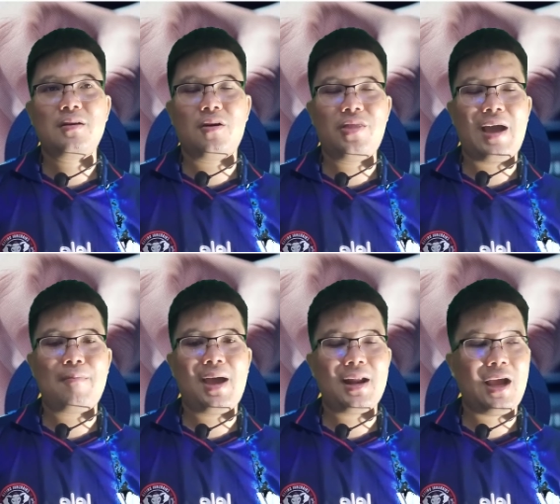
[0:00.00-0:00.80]
ก็สา
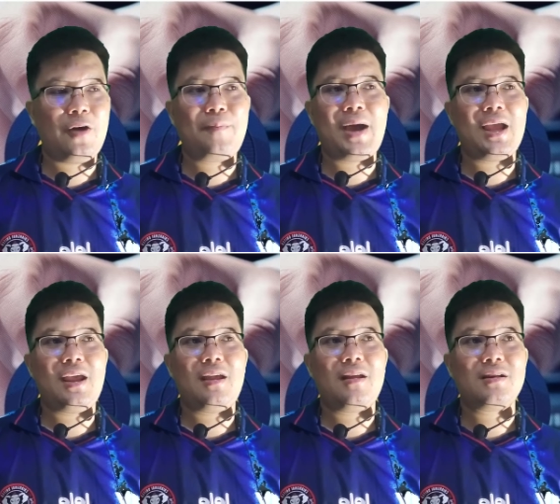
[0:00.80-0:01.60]
มารถเข้าไป
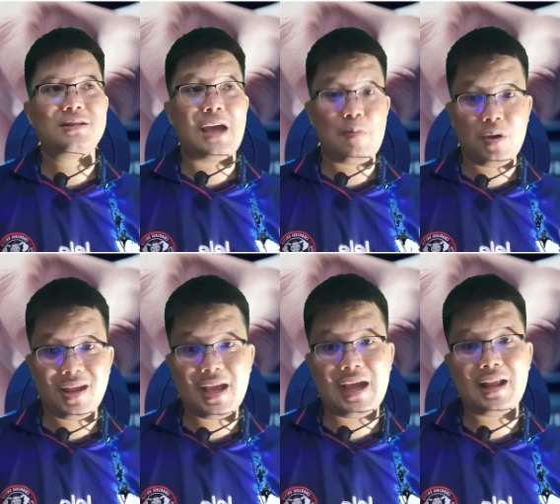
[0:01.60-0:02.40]
ใช้บ
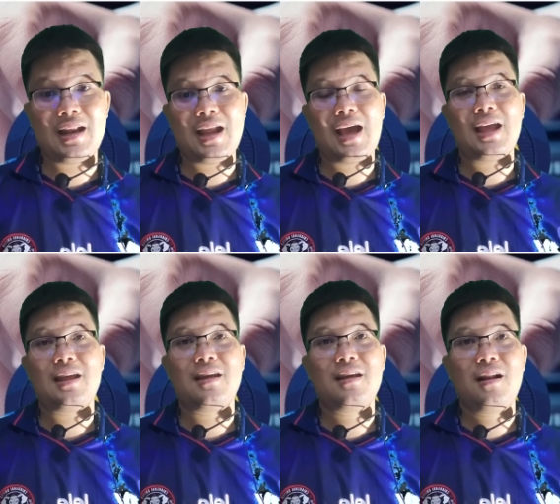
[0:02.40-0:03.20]
ริการกันได้
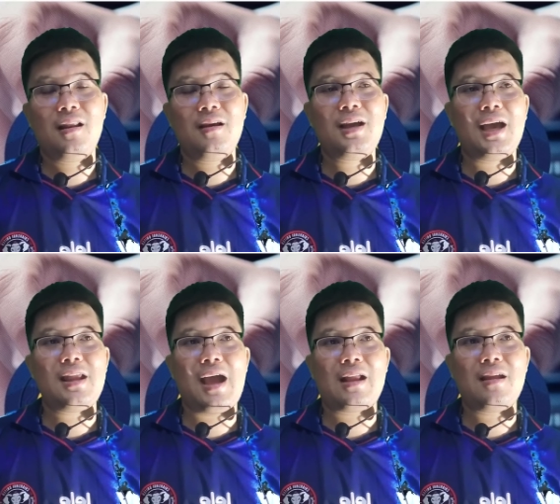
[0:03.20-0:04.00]
หรือใคร
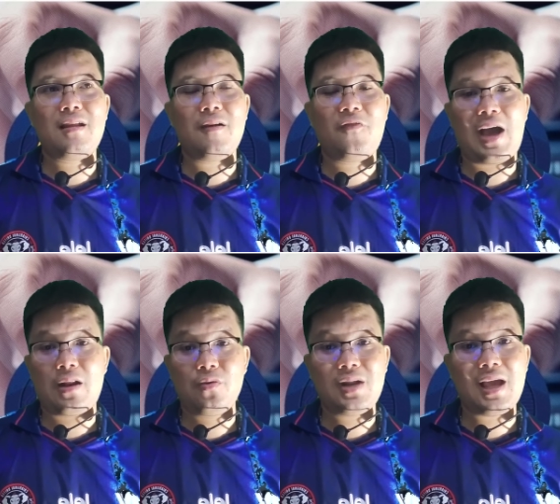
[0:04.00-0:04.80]
อยากที่จะฝา
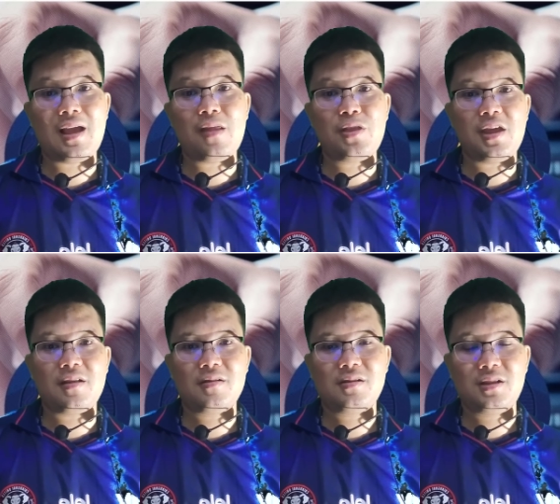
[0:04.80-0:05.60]
ก Luna Classic
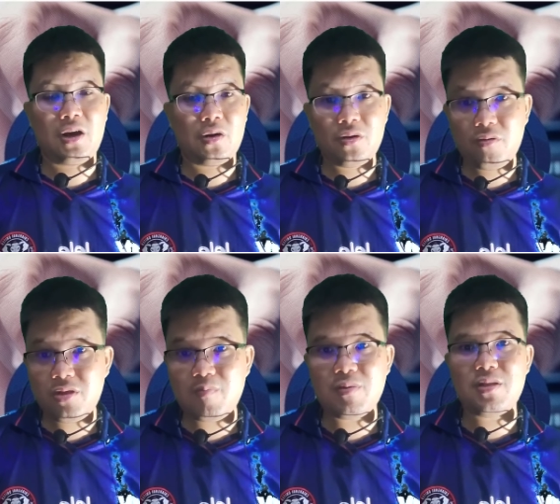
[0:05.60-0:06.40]
ดอกต้อง
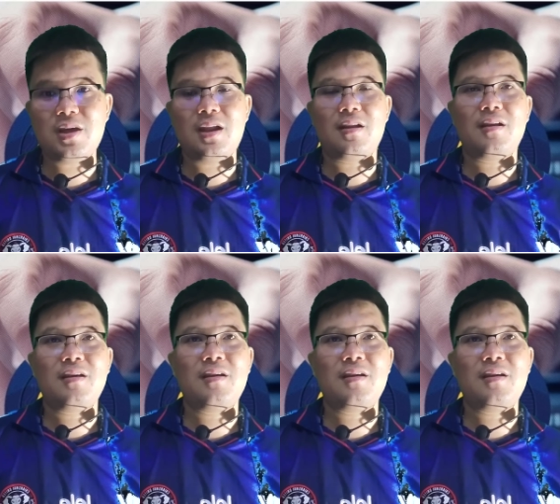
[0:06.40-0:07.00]
สิบเปอร์เซ็นต์